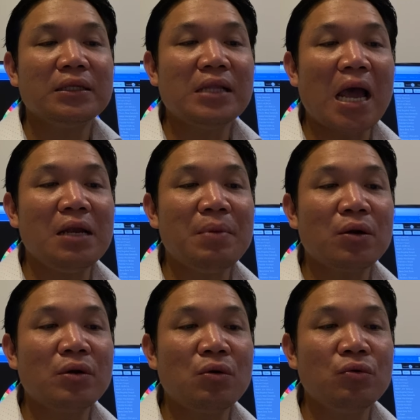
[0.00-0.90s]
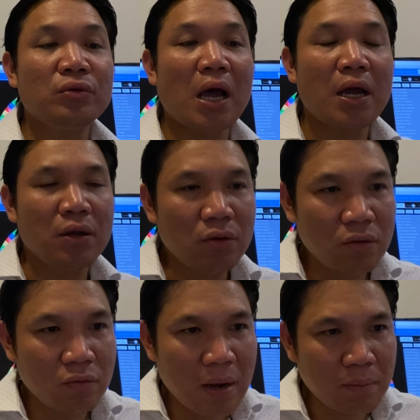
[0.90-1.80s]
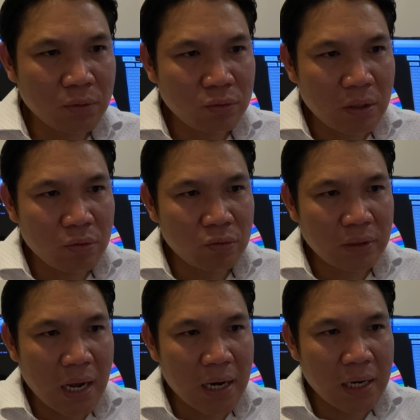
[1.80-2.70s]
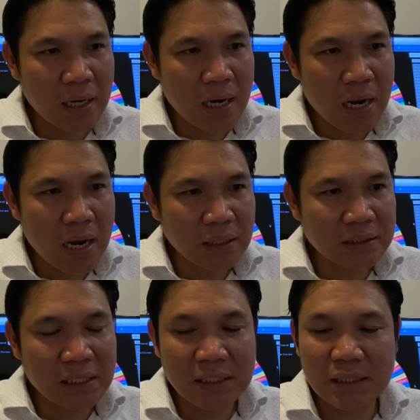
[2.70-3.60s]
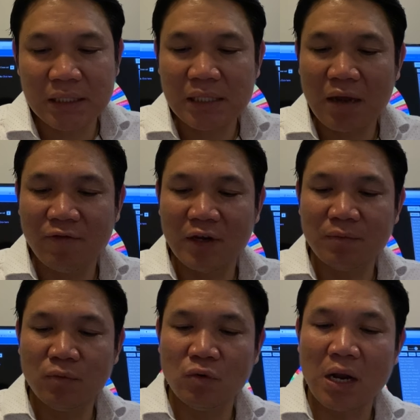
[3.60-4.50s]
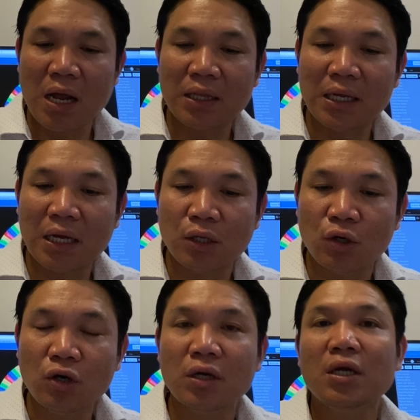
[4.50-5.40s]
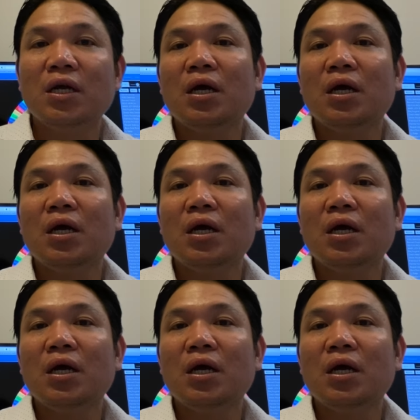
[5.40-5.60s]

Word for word: Dahil meron na ho tayong, umabot na ho tayo ng 67 po ng ating kalahok.